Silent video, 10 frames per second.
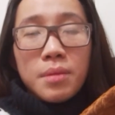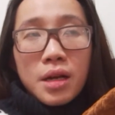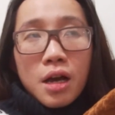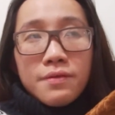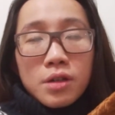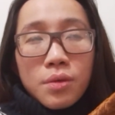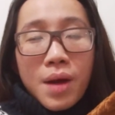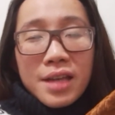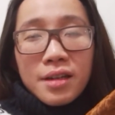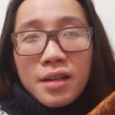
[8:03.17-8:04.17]
mình đã vượt
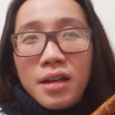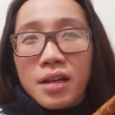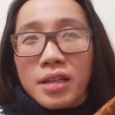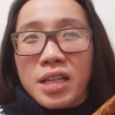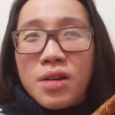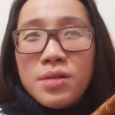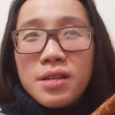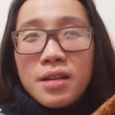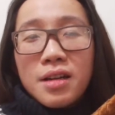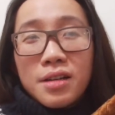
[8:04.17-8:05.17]
qua những cái lời nói
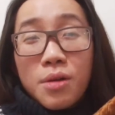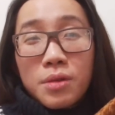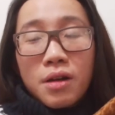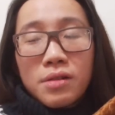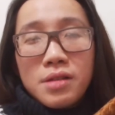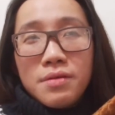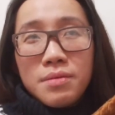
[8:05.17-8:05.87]
những cái lời đồng hỏi